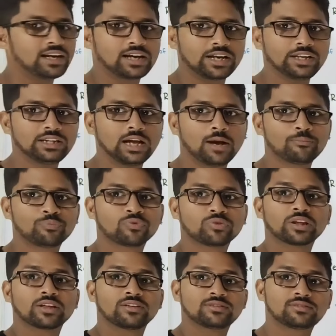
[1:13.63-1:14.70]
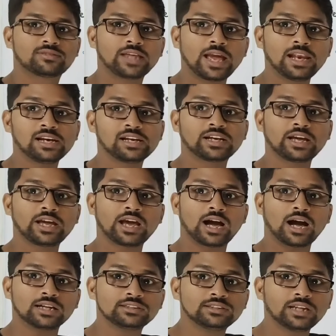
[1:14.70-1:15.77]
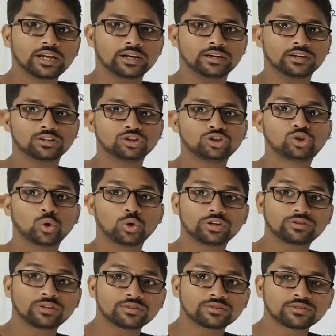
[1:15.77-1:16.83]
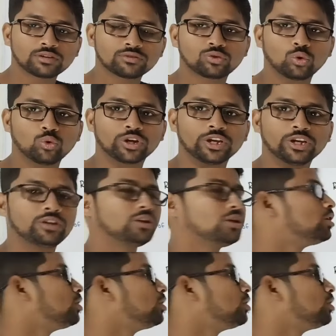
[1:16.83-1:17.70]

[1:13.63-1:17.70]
सेल खरीदा सेल के अंदर जो रेजिस्टेंस होगी